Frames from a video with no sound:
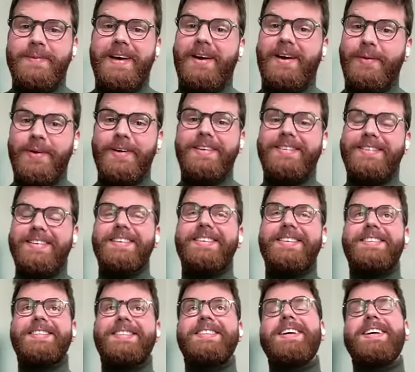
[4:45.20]
bah, ouais, c'est
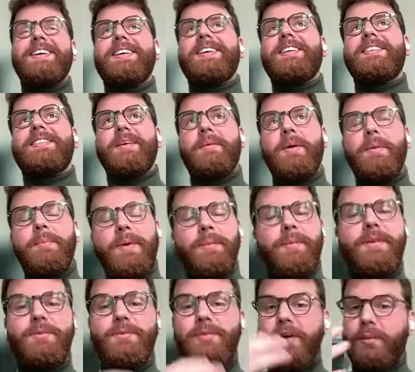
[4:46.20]
ça. Et ça m'a permis
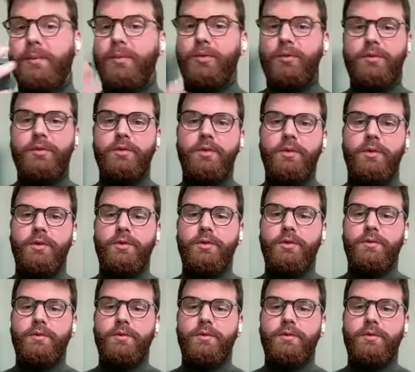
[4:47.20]
de faire beaucoup de,